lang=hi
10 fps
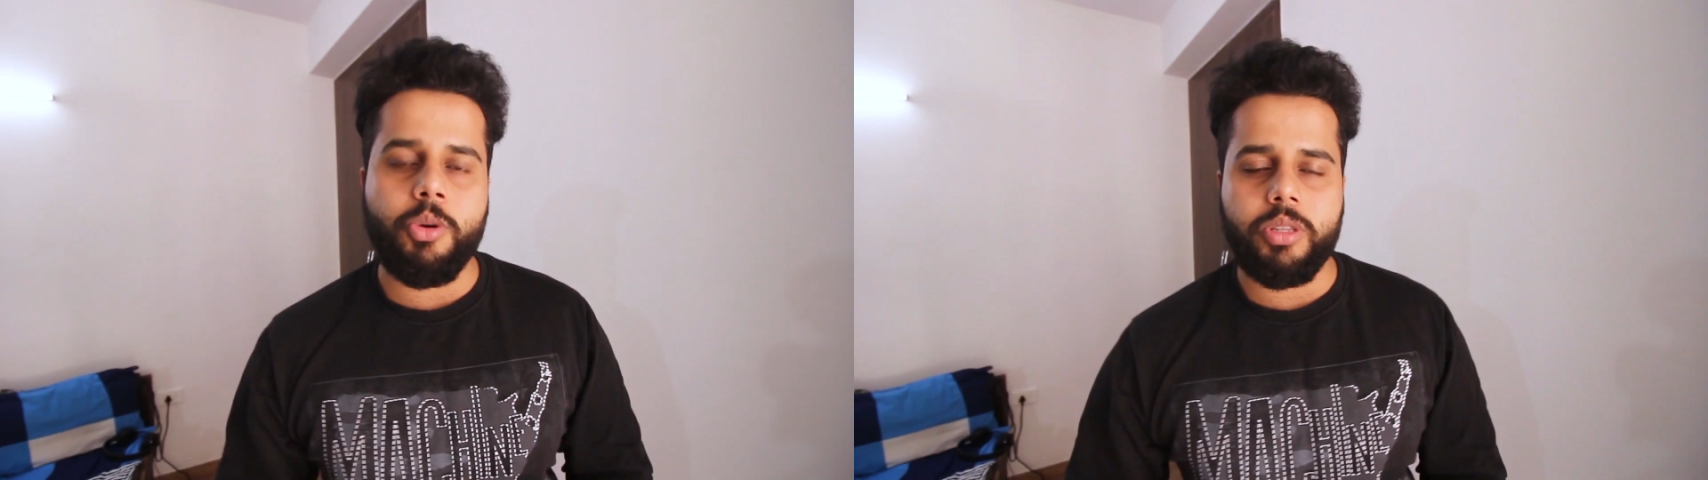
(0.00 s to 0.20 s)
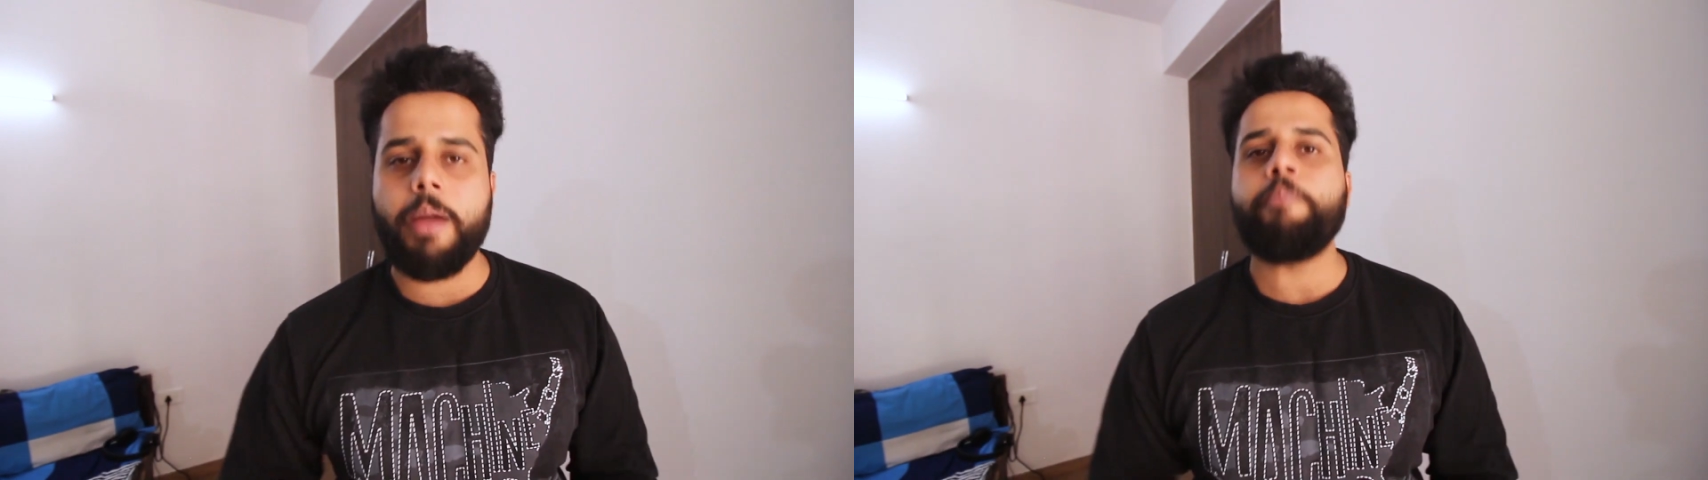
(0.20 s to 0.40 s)

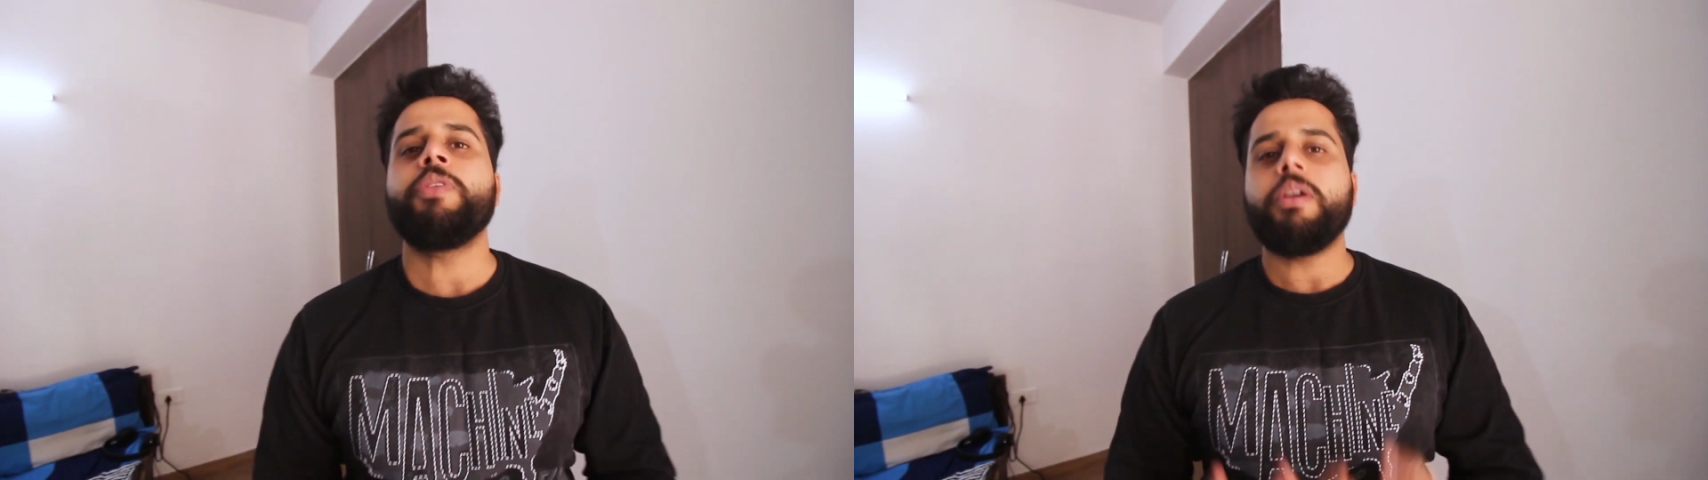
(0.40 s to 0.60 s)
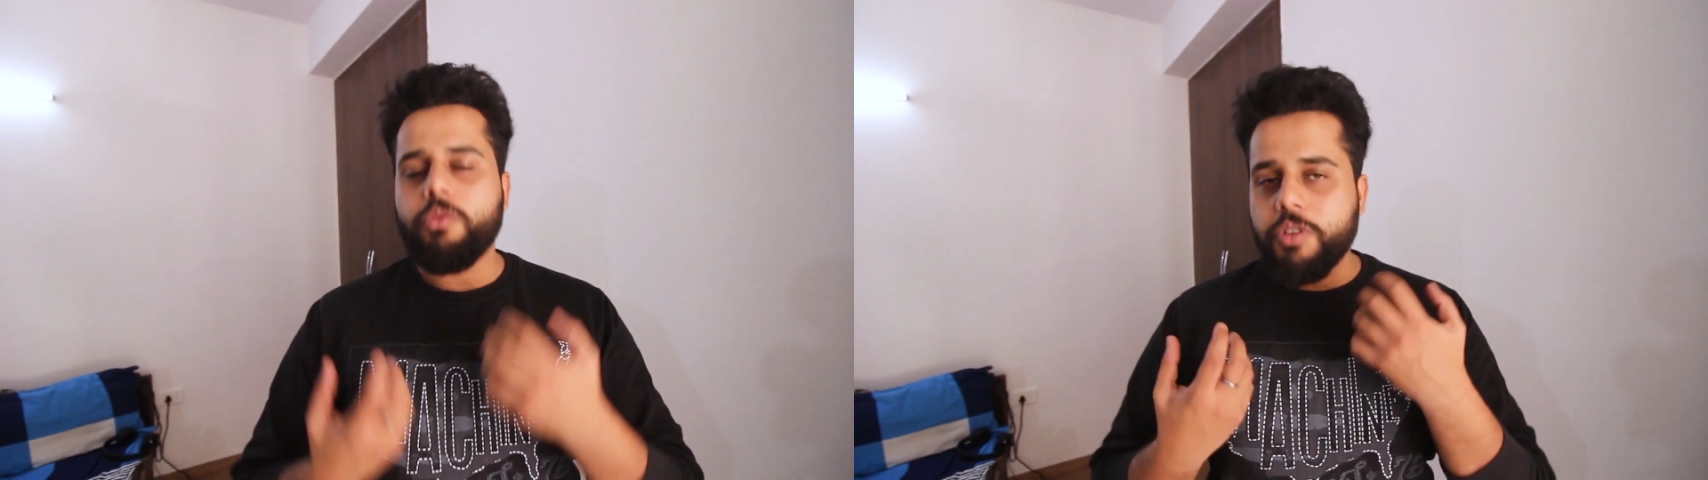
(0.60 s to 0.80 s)
होता है
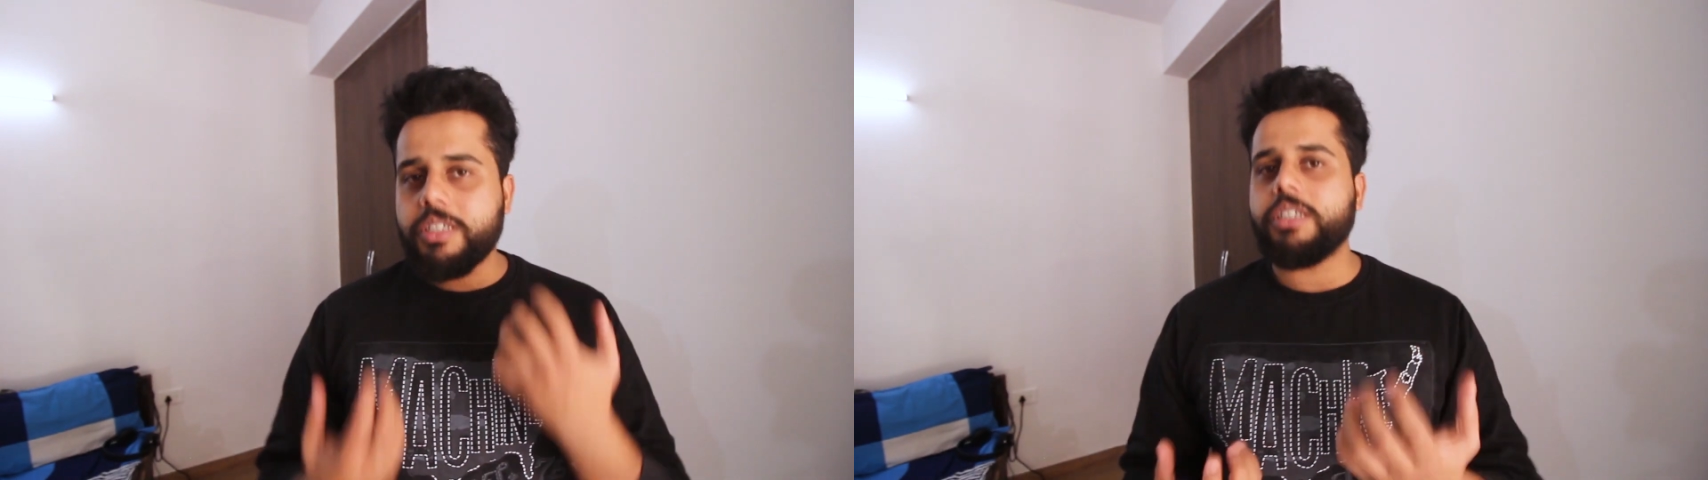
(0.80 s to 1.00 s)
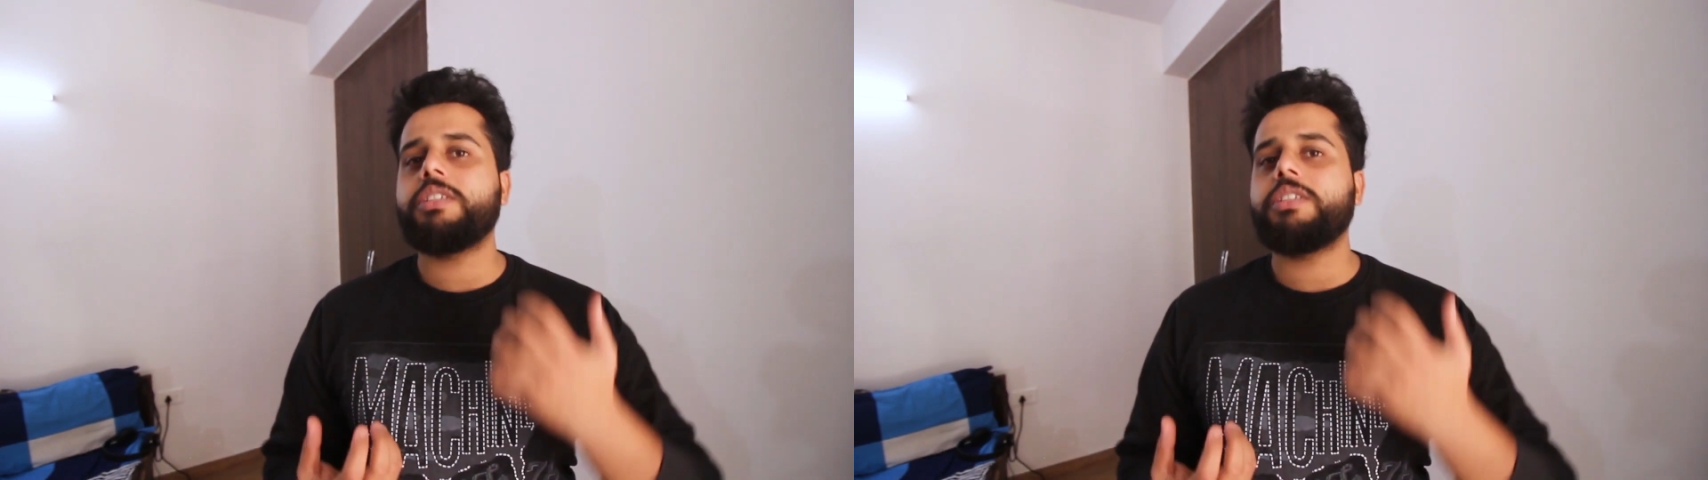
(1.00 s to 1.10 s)
विच